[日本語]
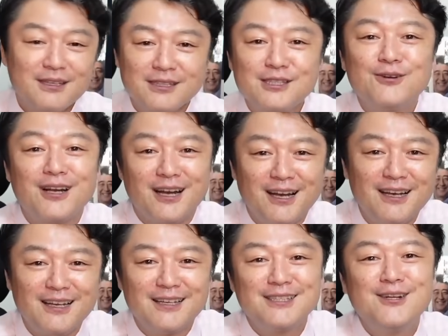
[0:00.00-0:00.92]
白が、
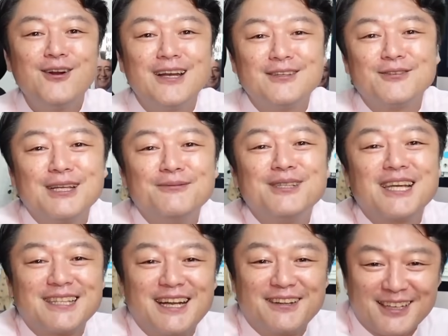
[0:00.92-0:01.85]
白が言ってみ
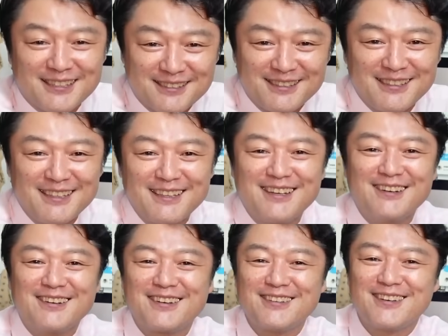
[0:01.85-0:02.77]
ちゃったりとかする
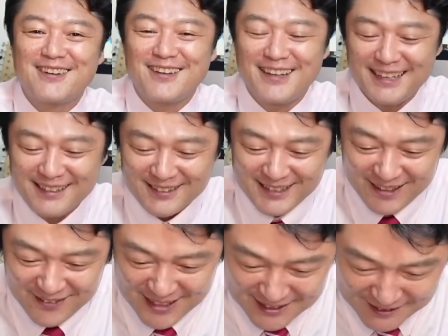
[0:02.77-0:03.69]
評この方でござい
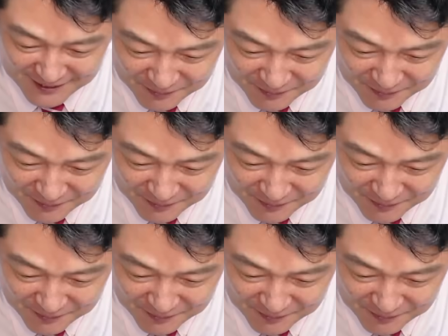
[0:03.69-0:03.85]
ます。